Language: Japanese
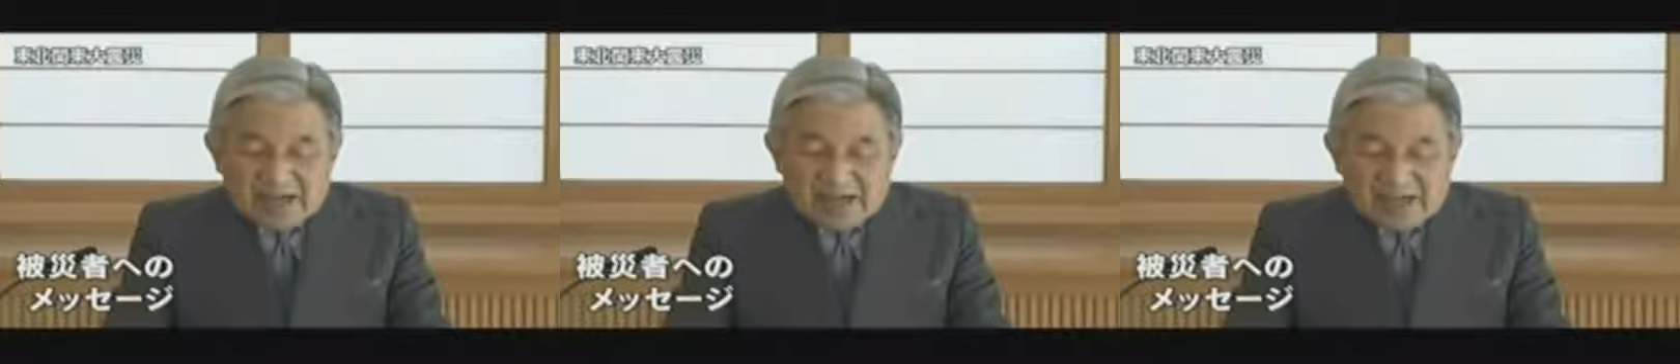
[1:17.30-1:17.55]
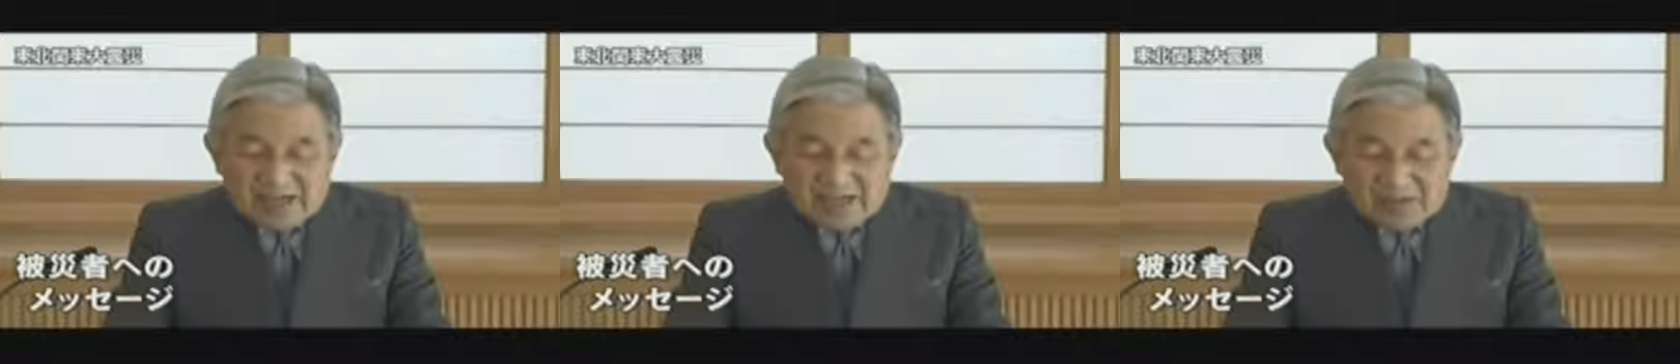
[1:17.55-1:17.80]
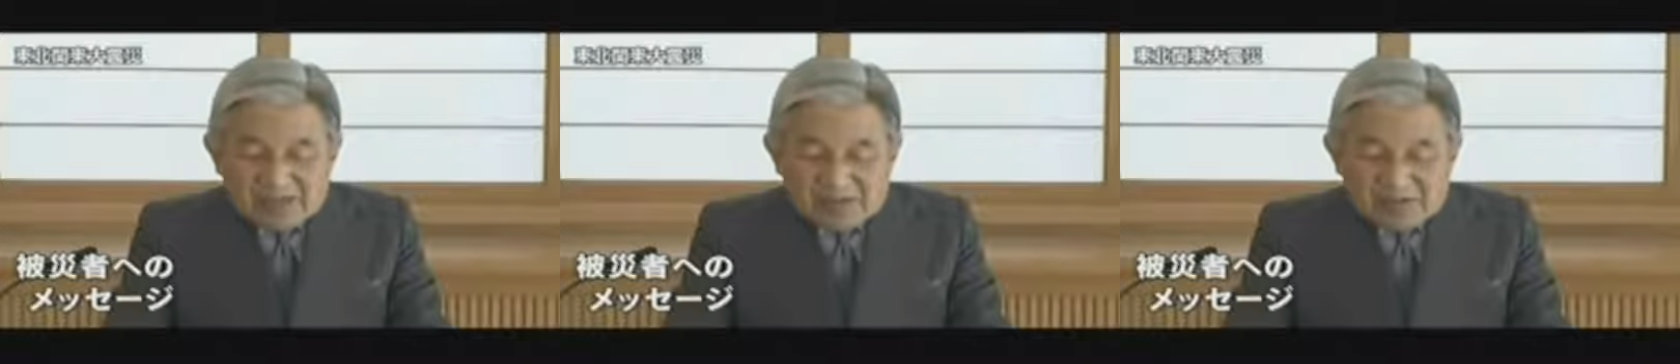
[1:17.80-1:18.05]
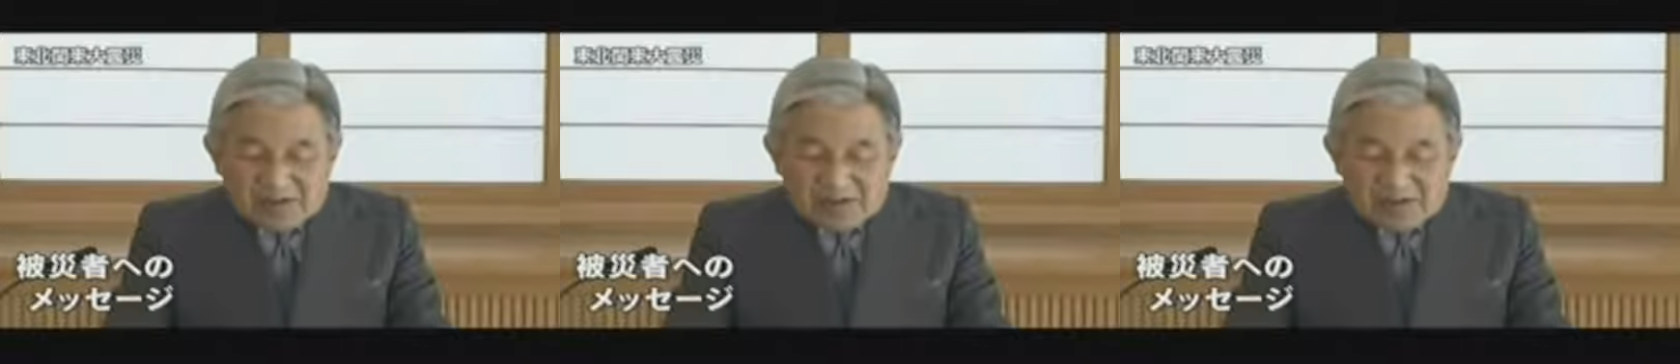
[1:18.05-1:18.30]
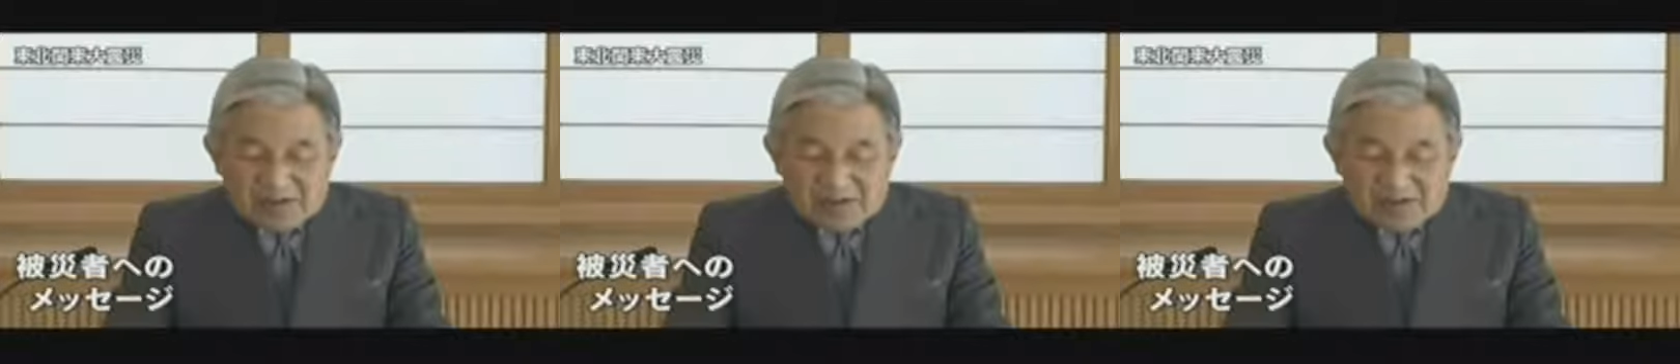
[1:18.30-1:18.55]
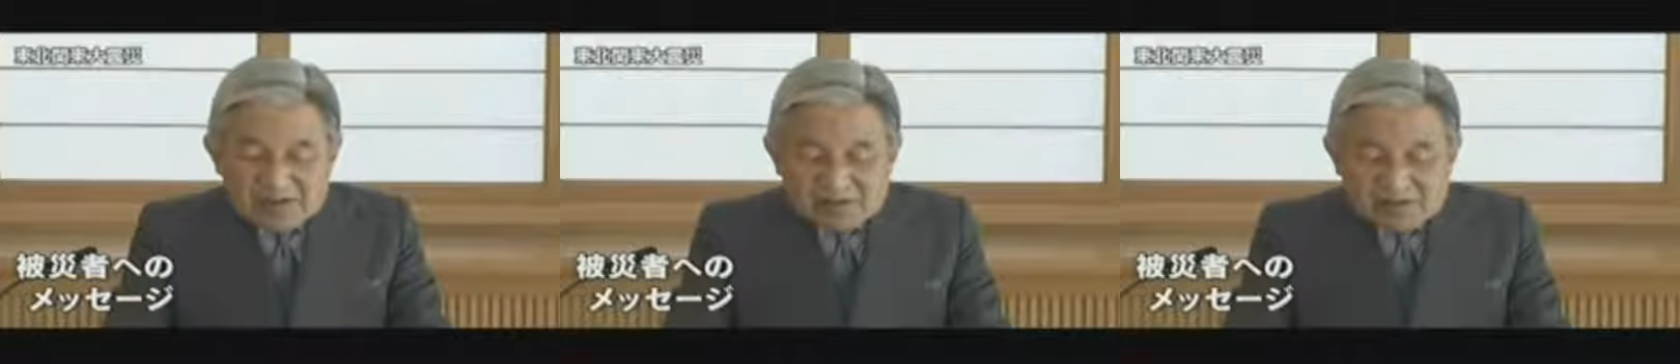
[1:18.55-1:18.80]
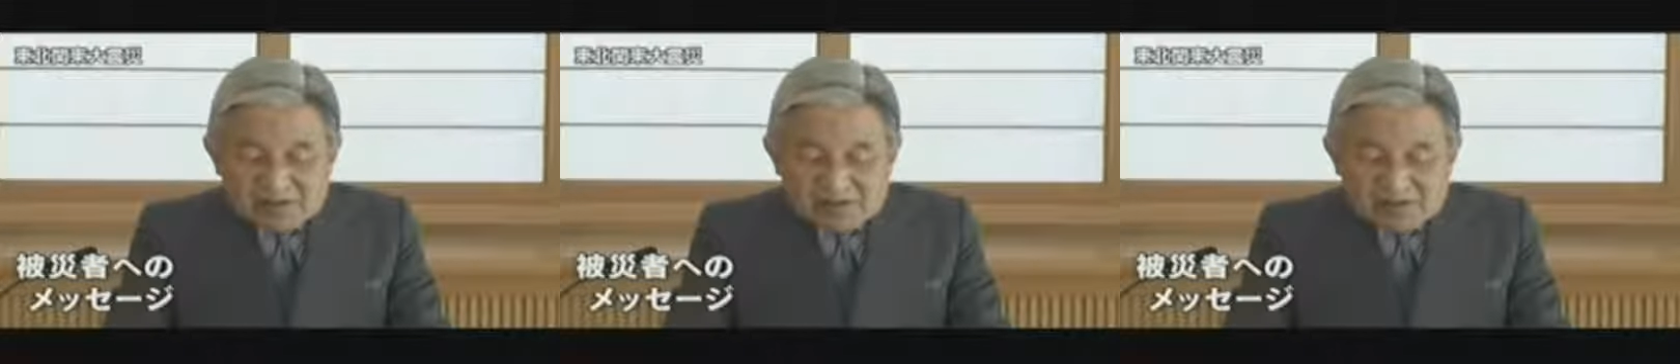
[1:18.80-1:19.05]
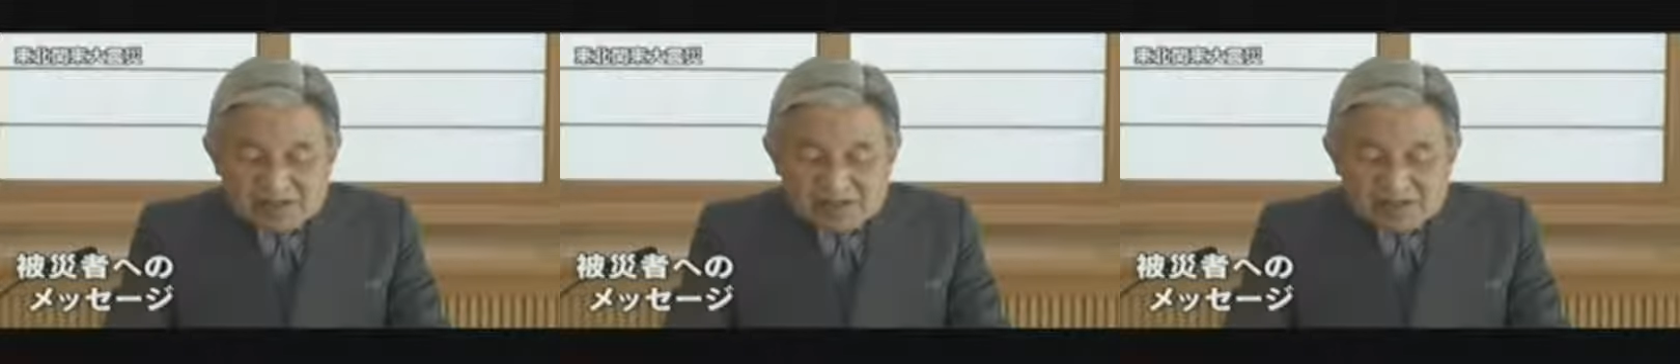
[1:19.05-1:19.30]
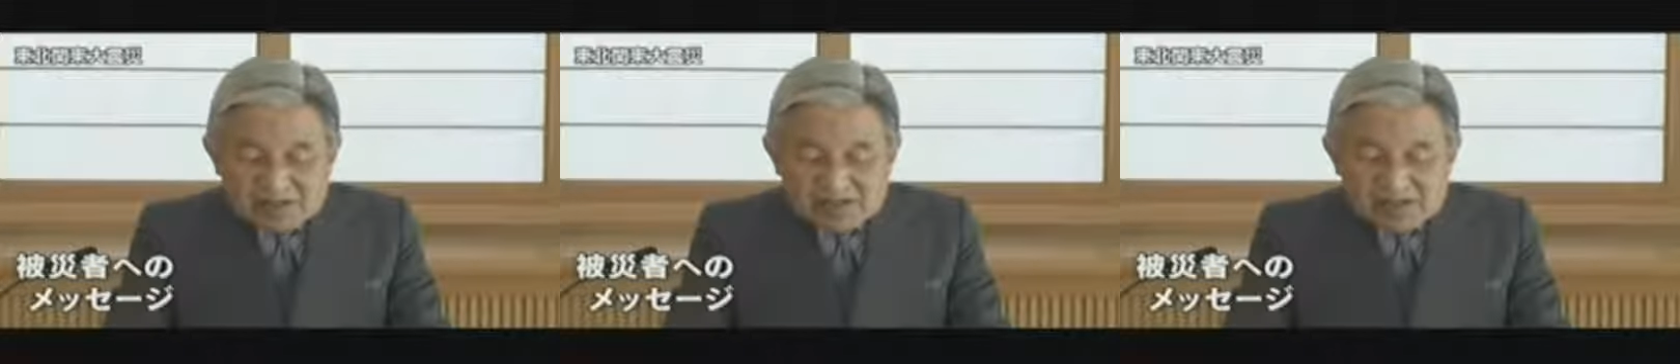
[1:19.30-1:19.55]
関係者の尽力により